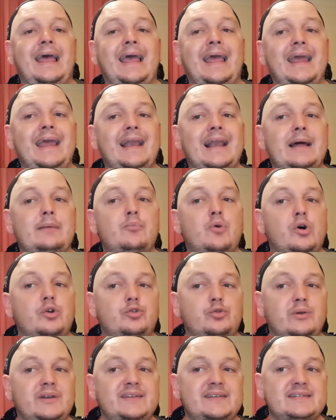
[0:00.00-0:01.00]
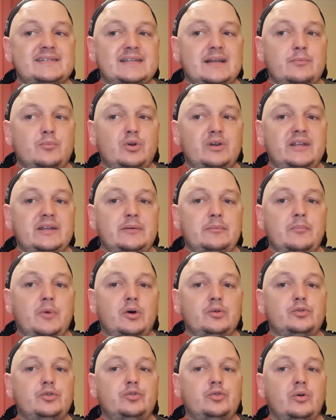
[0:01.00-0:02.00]
et la mort souhaitée
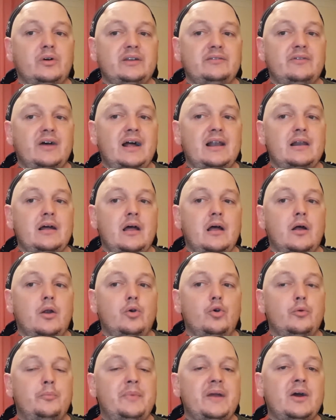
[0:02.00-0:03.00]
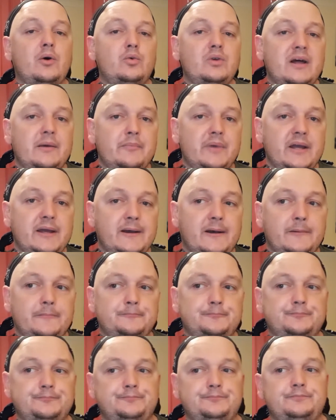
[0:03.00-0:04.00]
symboliquement de son rival, le père ou la mère.
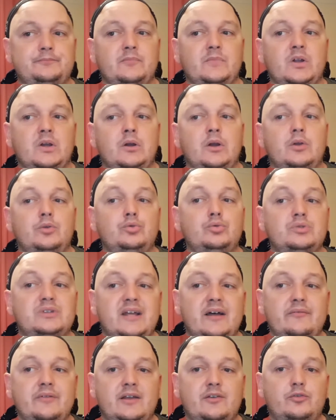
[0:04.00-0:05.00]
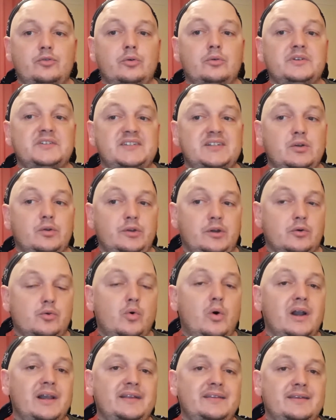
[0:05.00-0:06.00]
Nous traversons, si l'on en
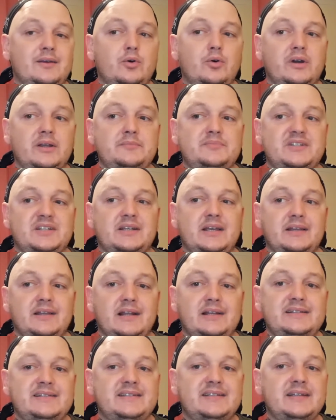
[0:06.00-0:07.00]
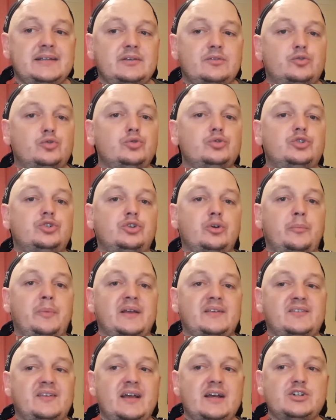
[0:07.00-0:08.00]
croit les théories psychanalytiques, tous ce
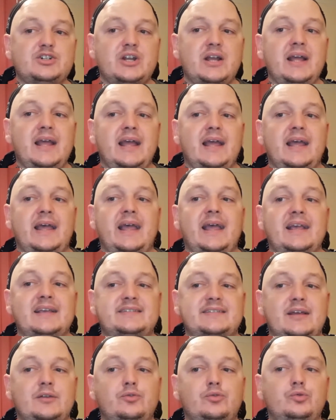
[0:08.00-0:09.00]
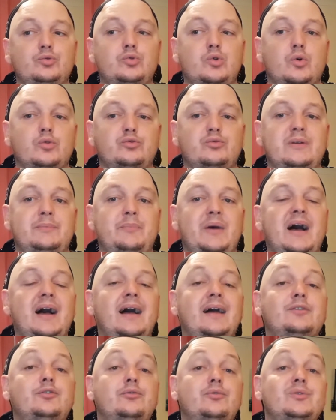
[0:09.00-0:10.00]
passage, et ça ne nous conduit pas
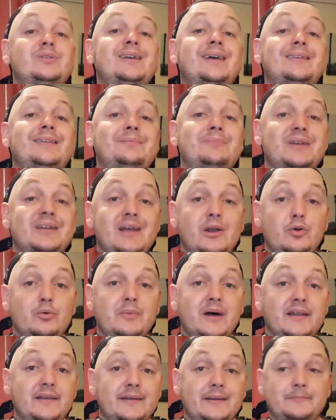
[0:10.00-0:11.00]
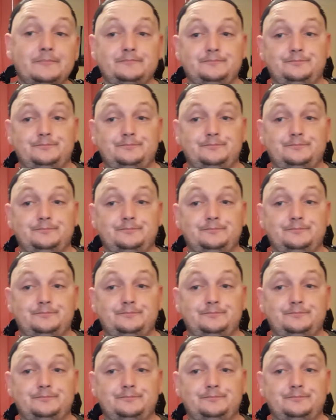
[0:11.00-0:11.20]
à devenir des mégalomanes.